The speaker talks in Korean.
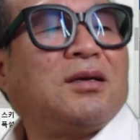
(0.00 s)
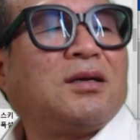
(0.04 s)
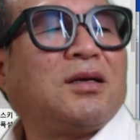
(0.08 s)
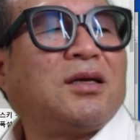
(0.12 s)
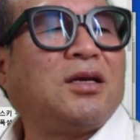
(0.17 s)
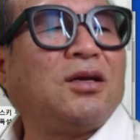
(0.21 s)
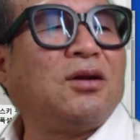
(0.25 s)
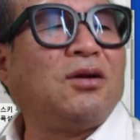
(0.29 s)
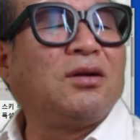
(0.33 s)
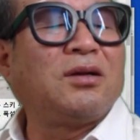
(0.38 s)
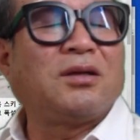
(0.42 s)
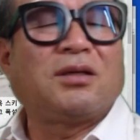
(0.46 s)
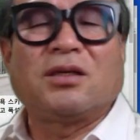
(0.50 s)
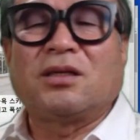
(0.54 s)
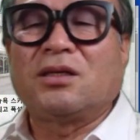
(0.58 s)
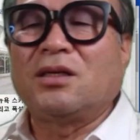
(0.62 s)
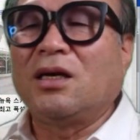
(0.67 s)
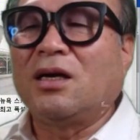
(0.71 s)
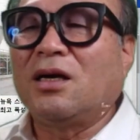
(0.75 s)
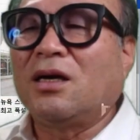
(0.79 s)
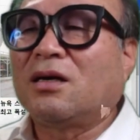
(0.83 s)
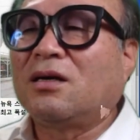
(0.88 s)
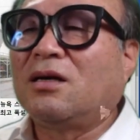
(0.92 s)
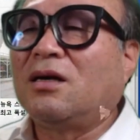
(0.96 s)
기록
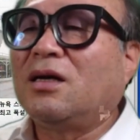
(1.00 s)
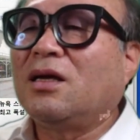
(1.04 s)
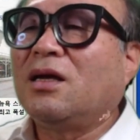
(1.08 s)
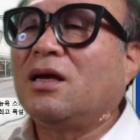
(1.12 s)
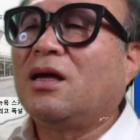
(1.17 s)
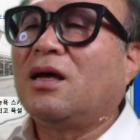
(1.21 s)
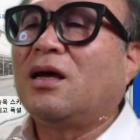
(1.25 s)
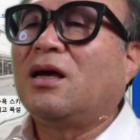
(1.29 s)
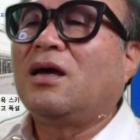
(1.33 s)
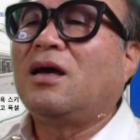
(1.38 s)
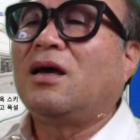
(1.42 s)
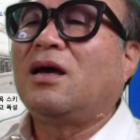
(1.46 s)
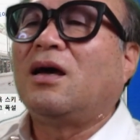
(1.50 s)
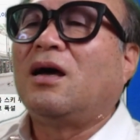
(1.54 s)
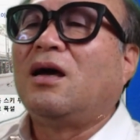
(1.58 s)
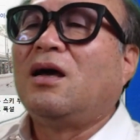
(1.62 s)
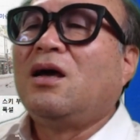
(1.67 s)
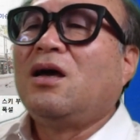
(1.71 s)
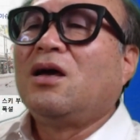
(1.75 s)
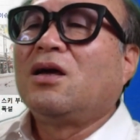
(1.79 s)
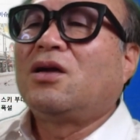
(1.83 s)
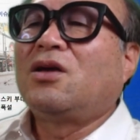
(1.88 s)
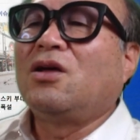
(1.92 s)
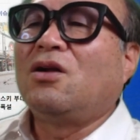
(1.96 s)
그게 그게
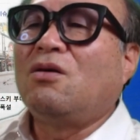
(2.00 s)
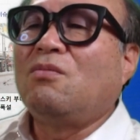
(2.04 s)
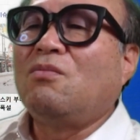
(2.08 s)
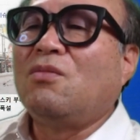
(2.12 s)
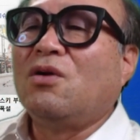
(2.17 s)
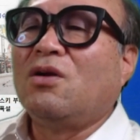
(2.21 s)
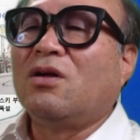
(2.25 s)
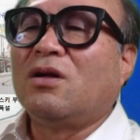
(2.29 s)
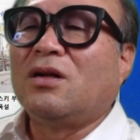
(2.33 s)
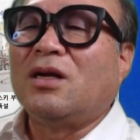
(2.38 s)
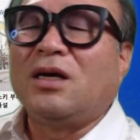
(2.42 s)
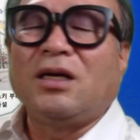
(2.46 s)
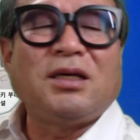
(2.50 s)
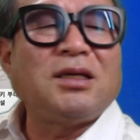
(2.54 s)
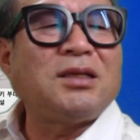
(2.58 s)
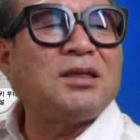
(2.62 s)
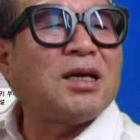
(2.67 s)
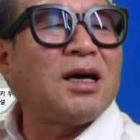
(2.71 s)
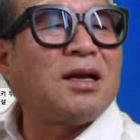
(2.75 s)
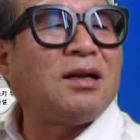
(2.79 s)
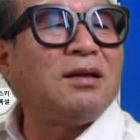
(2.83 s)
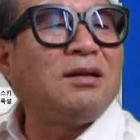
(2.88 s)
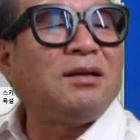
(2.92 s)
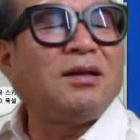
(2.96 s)
기록물로 넘기지
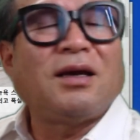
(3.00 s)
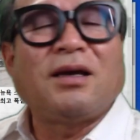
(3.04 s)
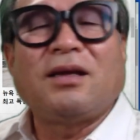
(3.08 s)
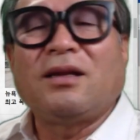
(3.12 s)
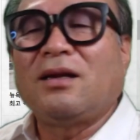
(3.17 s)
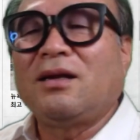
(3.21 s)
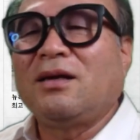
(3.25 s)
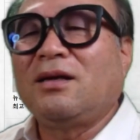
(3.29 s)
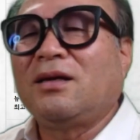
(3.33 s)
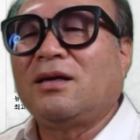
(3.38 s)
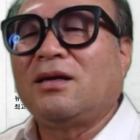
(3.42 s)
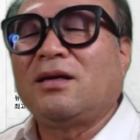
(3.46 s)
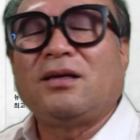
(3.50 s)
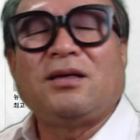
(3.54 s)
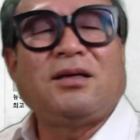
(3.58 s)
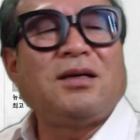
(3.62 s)
않는다 이런 거예요.